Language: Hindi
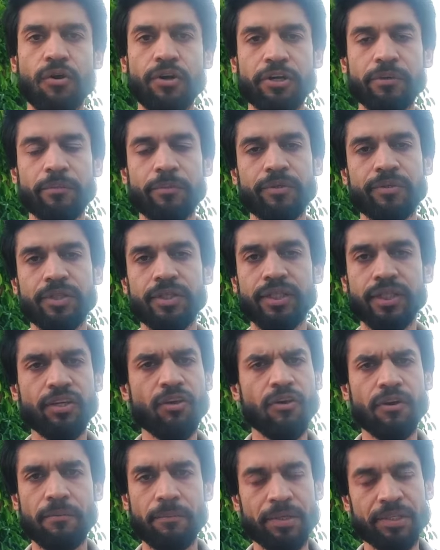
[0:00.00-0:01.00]
कॉन्ट्रीब्यूशन
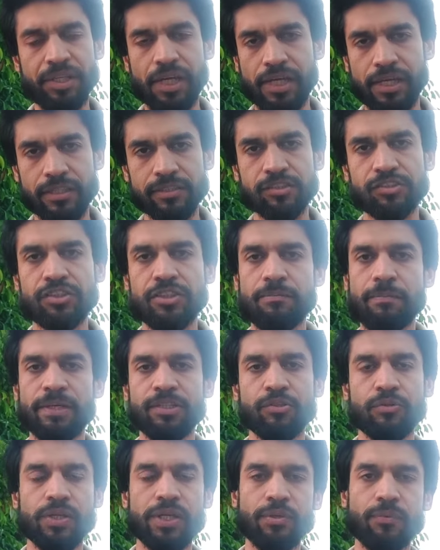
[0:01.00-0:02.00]
थी और हमेशा एक हिस्ट्री
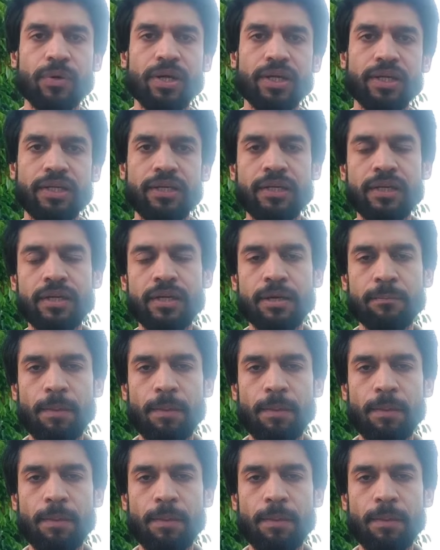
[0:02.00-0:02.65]
में जो टी ट्वेंटी